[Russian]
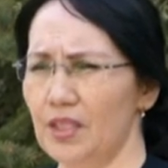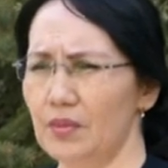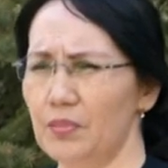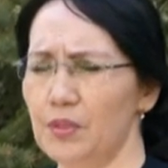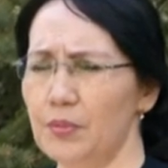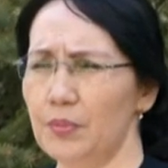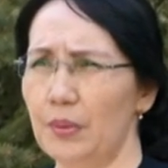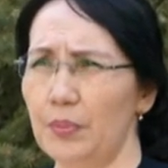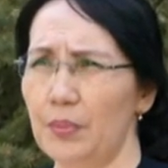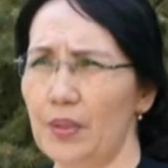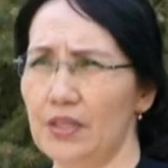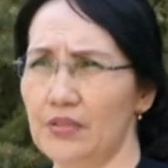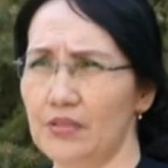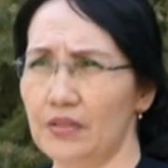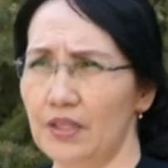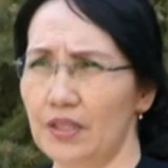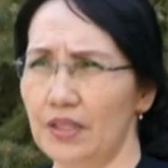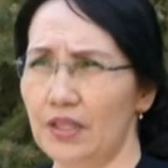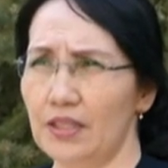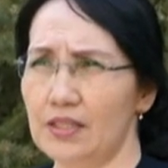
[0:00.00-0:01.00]

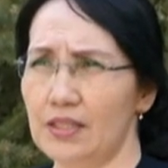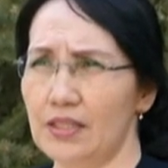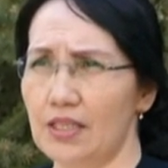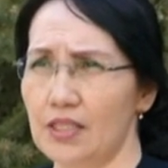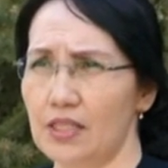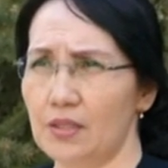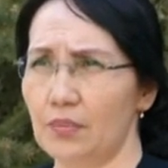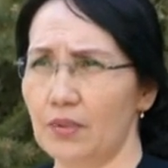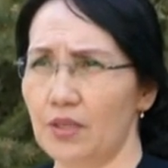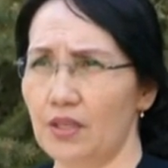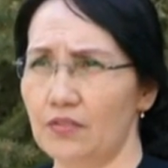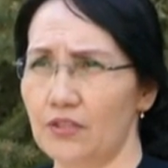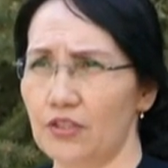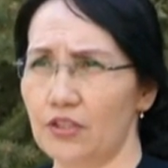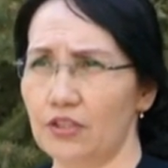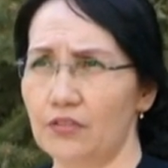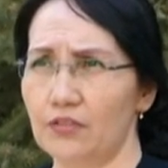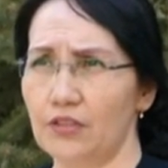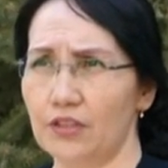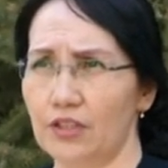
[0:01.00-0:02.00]
беспрепятственной реализации прав
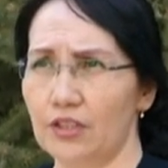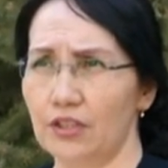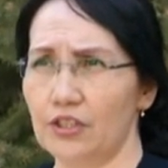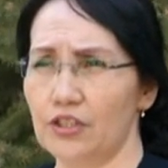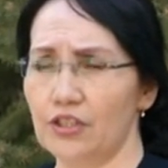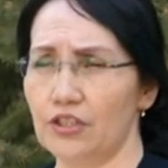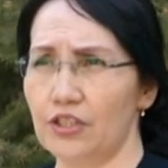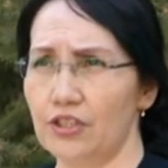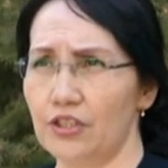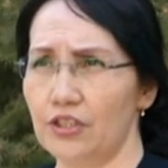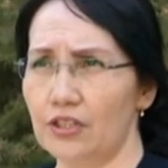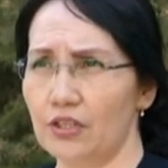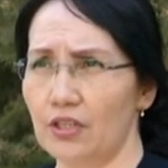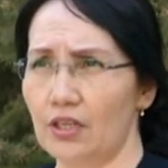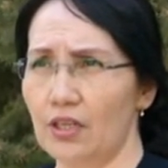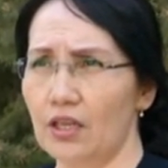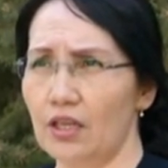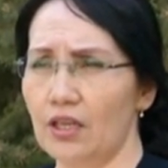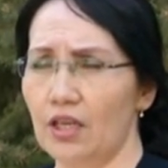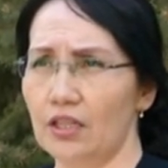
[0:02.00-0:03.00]
человека и
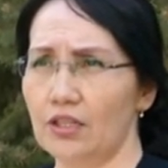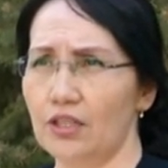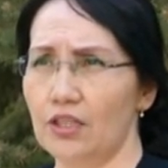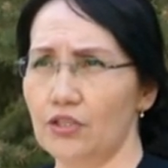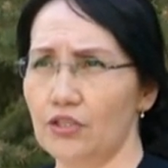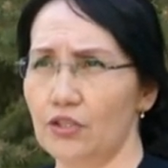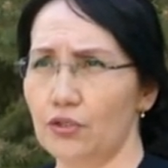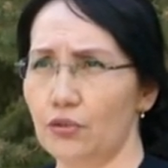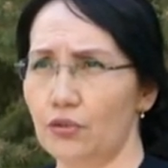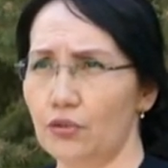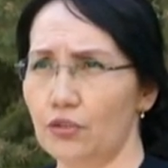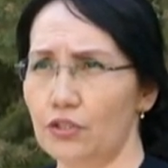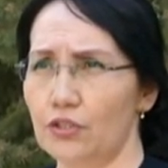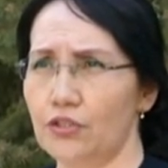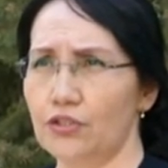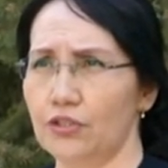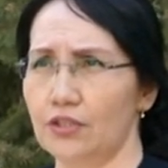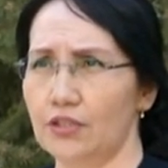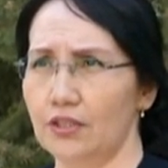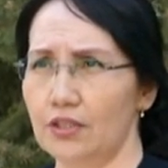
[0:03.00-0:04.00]
гражданина, а также
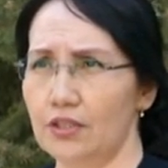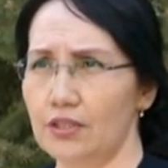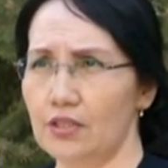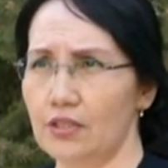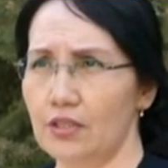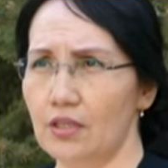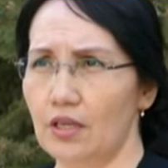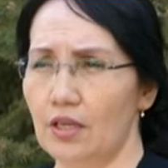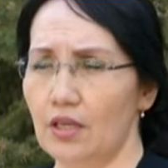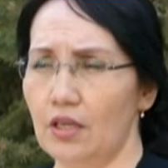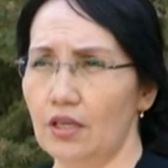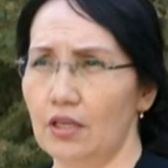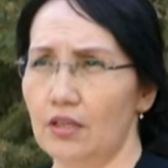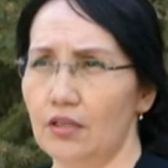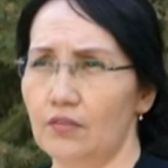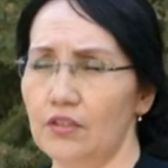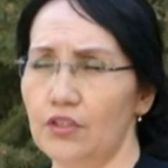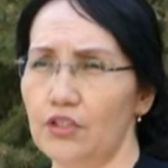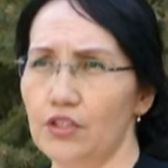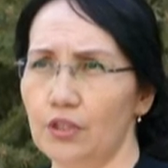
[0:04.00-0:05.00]
юридических лиц
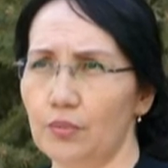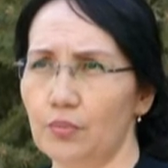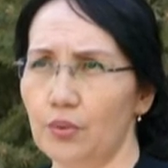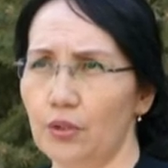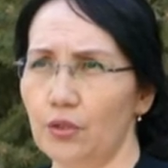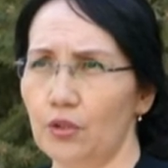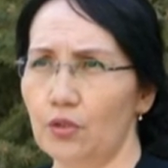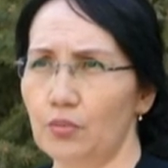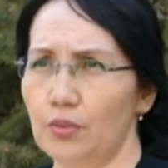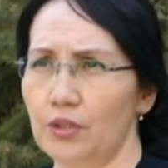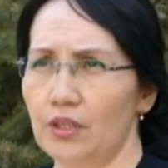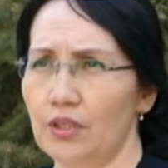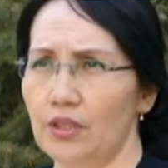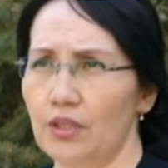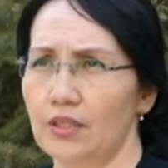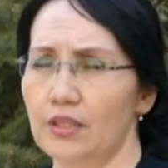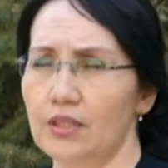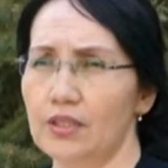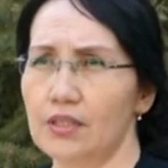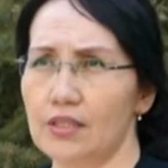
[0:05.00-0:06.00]
в личном приеме,
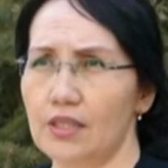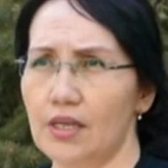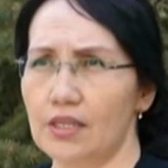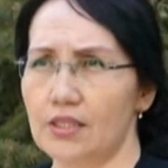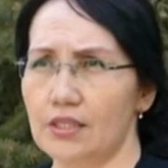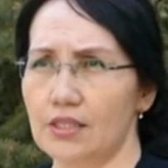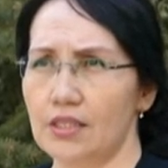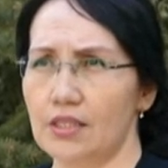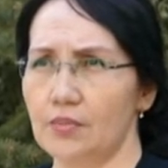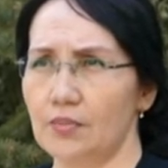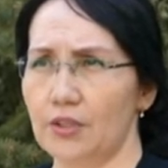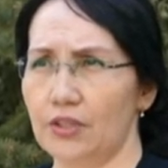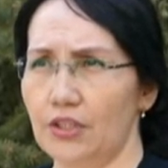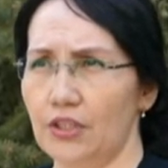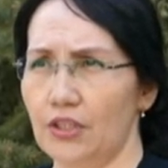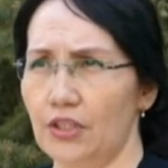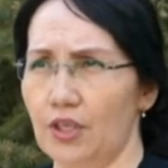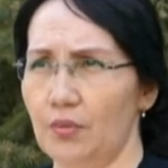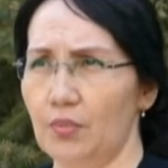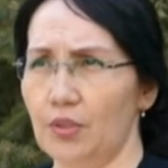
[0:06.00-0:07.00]
регистрации и
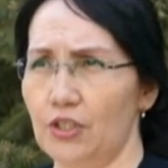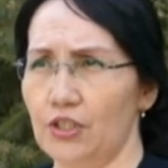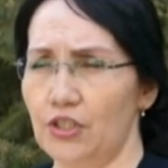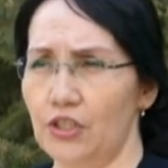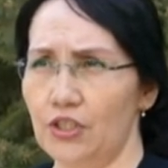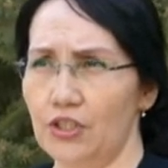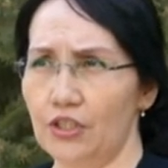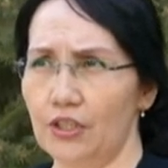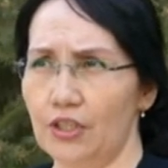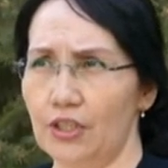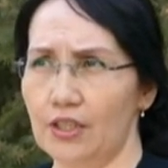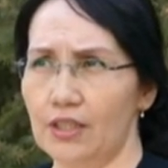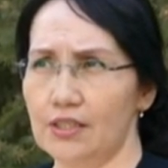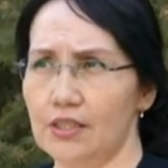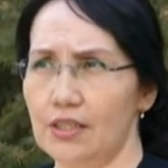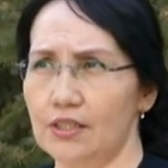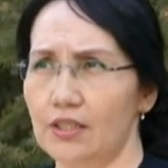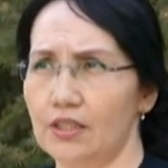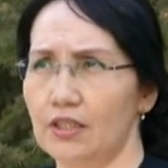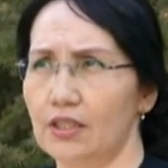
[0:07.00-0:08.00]
рассмотрения обращения,
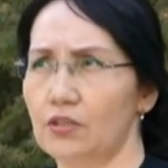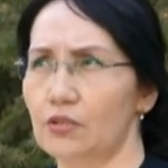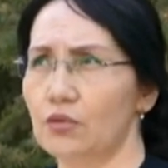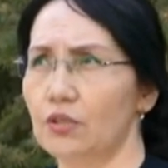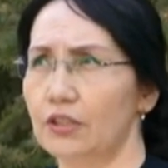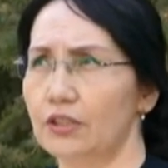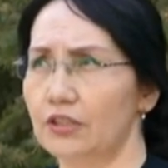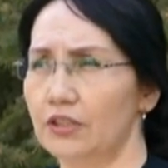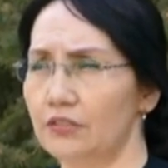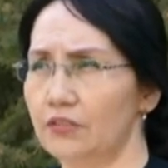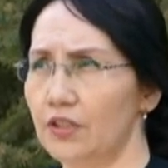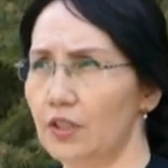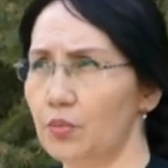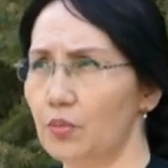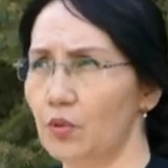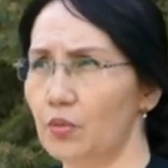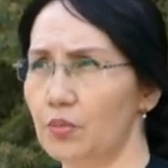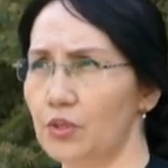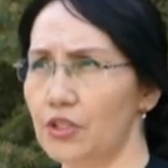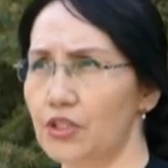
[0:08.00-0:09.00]
оказания конструктивной
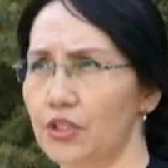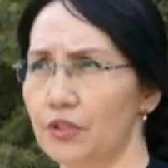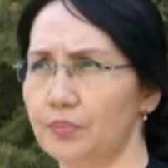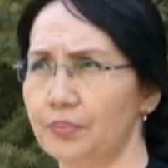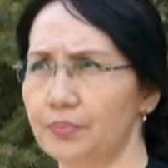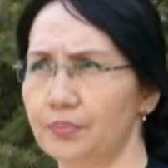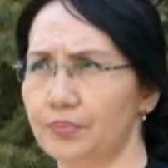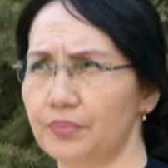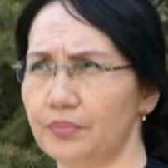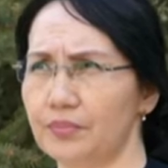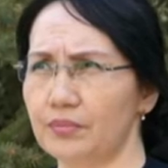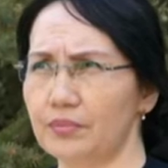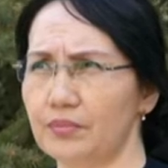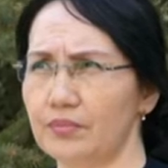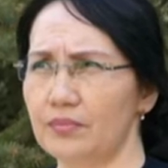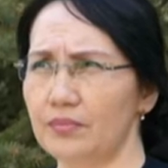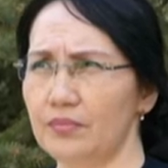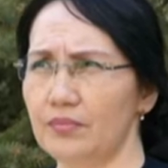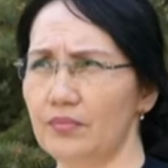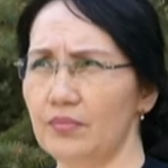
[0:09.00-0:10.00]
помощи,
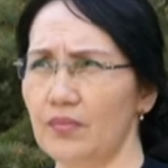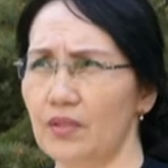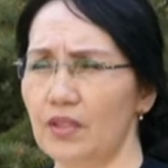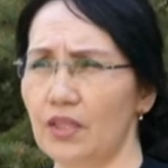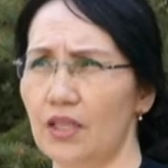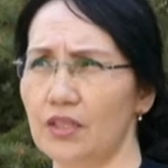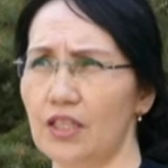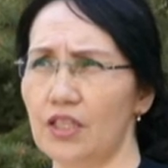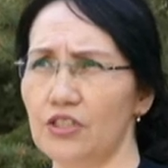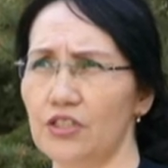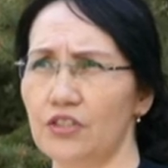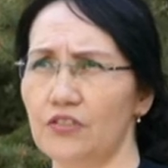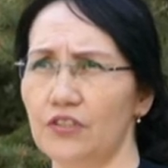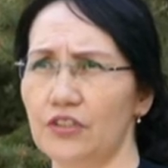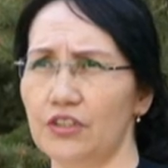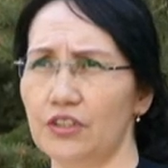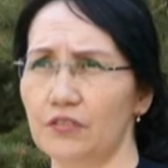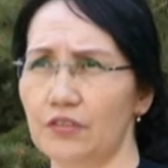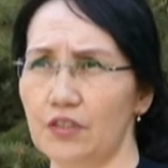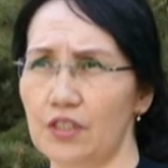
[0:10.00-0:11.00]
а также
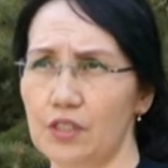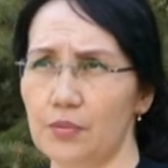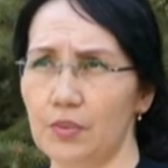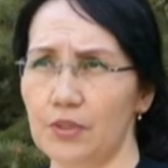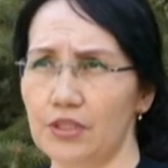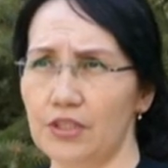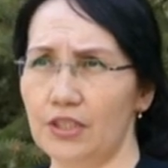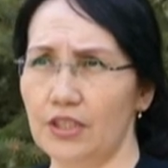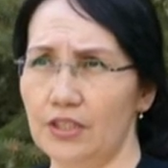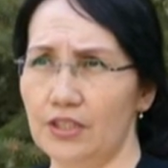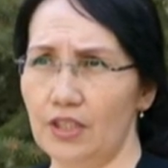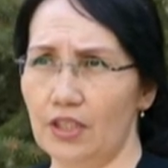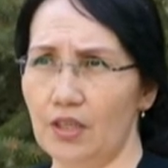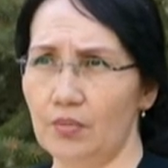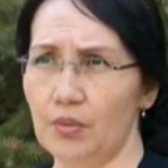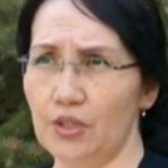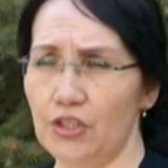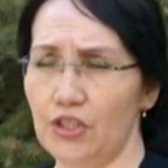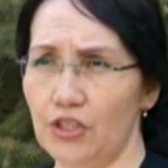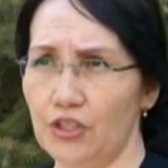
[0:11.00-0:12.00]
эффективного распределения
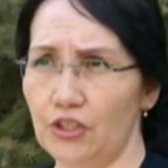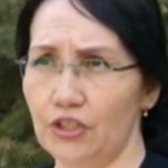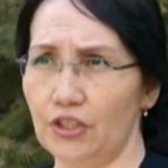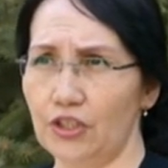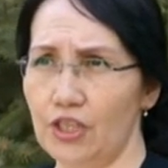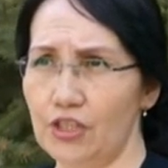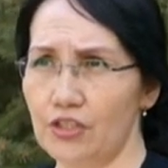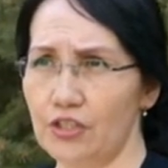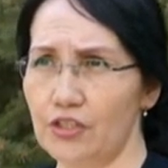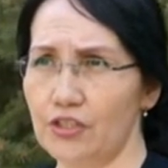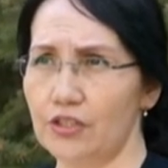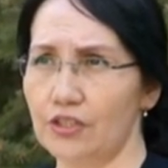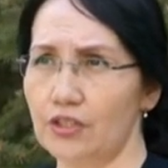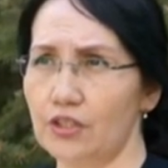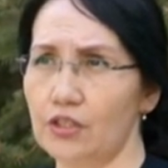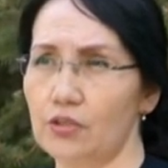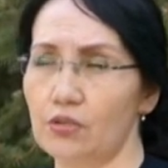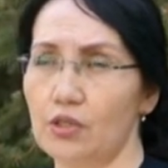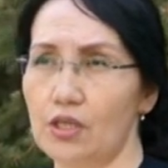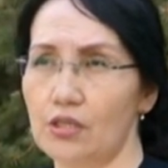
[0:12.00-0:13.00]
обращения граждан среди
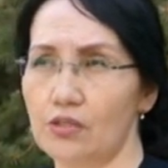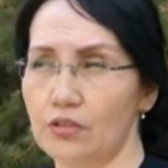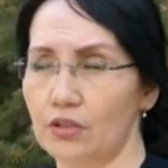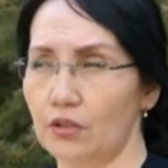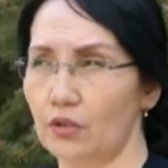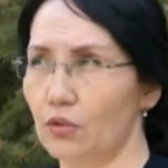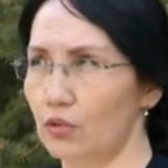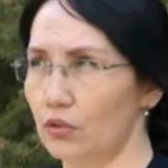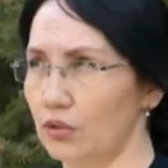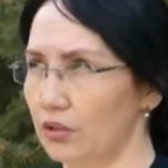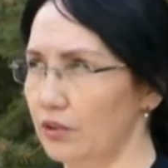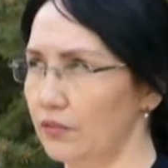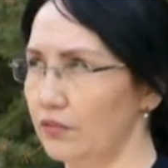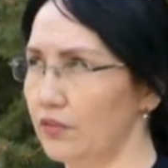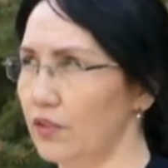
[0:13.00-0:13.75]
государственных органов.